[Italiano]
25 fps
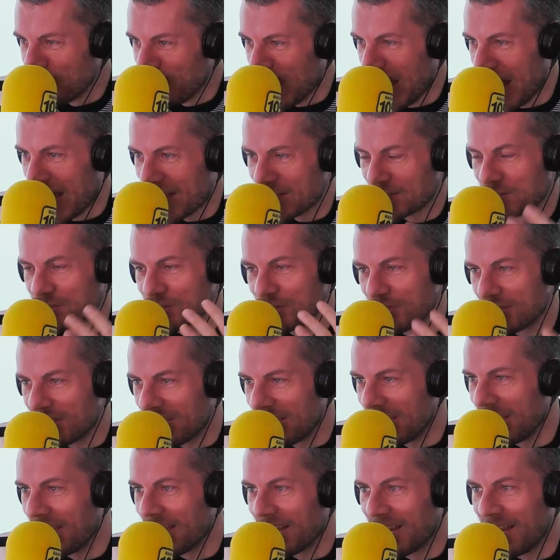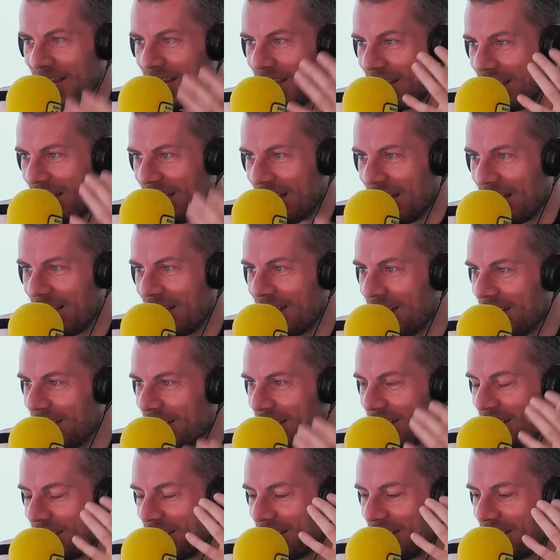Marcio, che era
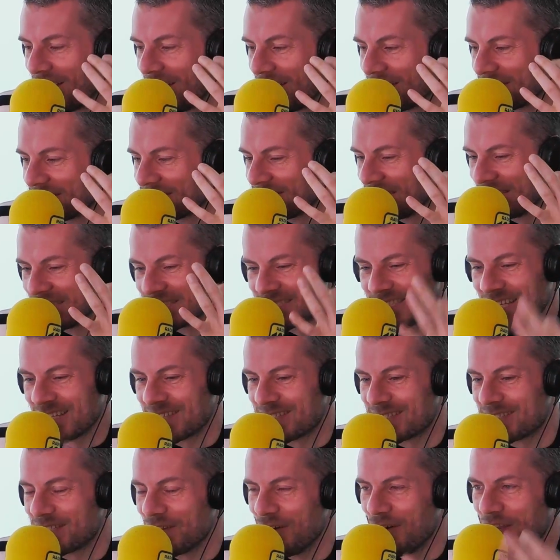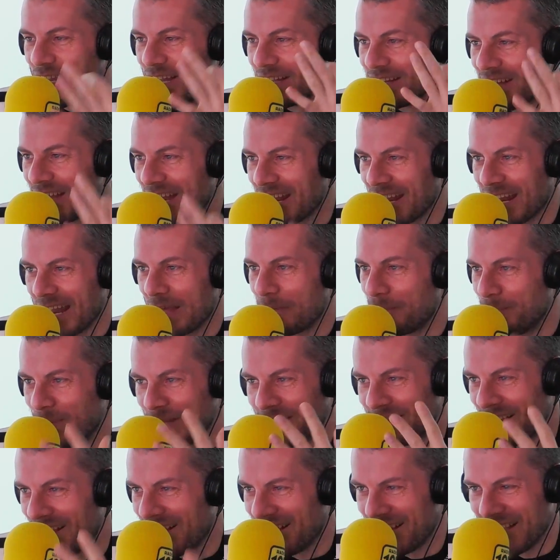la eh, sensazione del rap
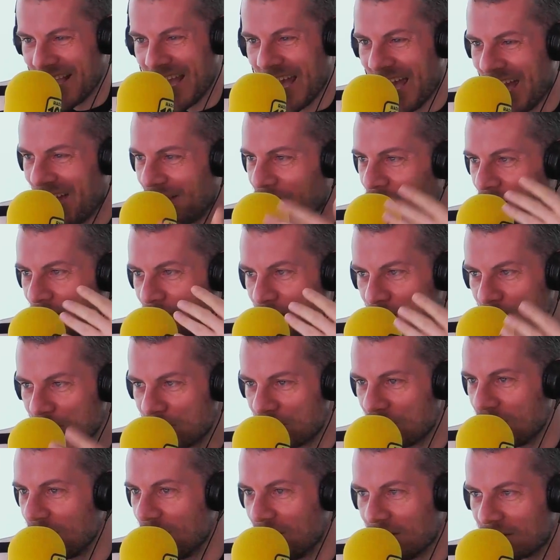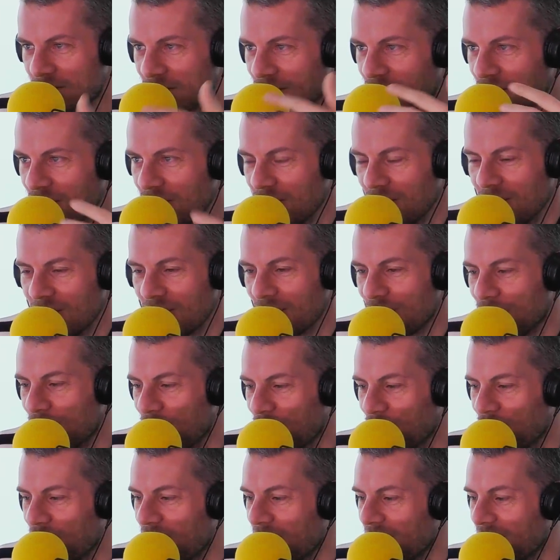italiano, uscito
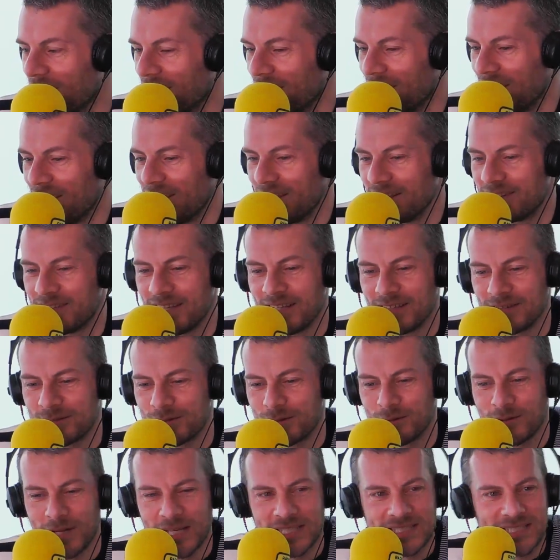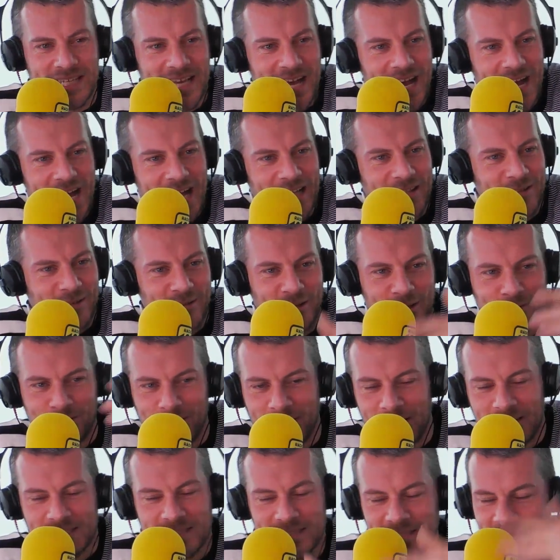con eh, dentro una scatola,
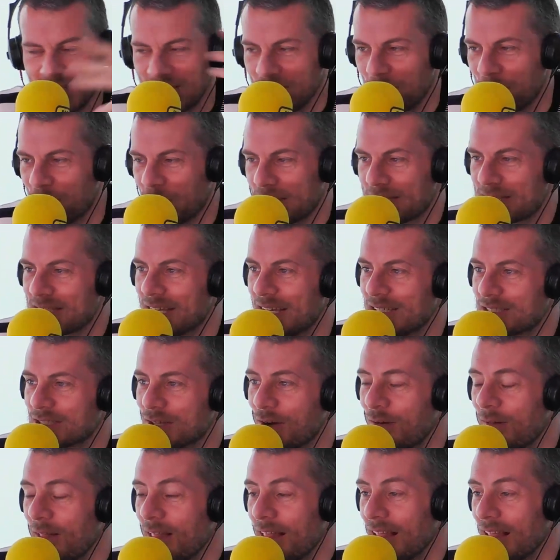un casino pazzesco.